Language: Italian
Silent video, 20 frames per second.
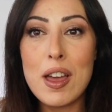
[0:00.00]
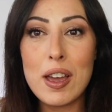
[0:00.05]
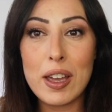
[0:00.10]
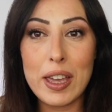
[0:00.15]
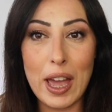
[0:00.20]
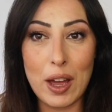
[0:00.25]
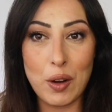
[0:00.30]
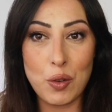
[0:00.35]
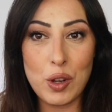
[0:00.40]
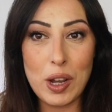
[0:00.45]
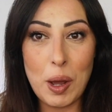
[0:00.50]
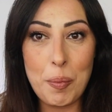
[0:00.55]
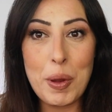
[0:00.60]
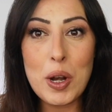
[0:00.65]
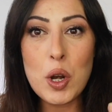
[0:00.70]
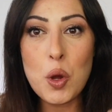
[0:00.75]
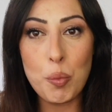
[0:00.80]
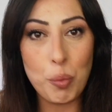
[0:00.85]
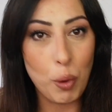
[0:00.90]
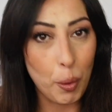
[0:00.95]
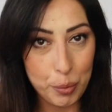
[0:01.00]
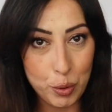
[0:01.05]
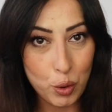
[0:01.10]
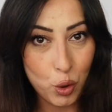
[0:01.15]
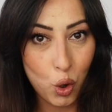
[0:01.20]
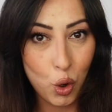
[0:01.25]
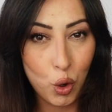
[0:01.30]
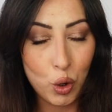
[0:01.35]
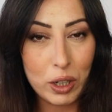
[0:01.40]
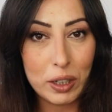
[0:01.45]
che hanno i capelli un po' più
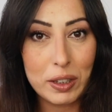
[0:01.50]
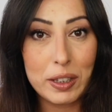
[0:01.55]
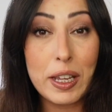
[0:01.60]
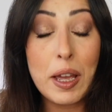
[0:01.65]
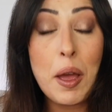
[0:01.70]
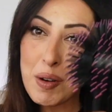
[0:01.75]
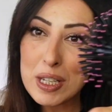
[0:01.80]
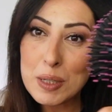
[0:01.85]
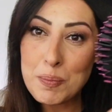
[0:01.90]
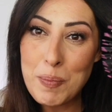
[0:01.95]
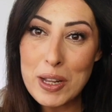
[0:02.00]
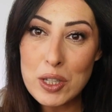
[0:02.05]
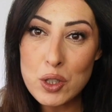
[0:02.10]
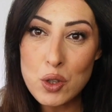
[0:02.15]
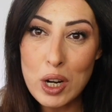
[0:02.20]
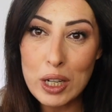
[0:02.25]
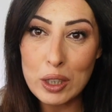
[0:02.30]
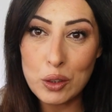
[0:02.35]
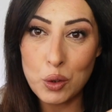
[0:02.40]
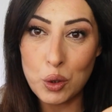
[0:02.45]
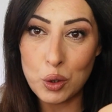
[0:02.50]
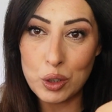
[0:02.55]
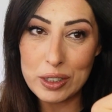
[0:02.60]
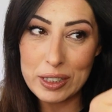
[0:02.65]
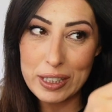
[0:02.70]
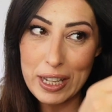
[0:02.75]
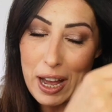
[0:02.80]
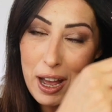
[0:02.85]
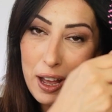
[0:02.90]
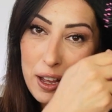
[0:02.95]
corti una spazzola
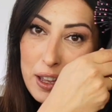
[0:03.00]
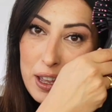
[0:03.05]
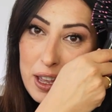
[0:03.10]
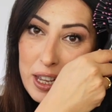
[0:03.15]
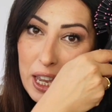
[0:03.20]
tonda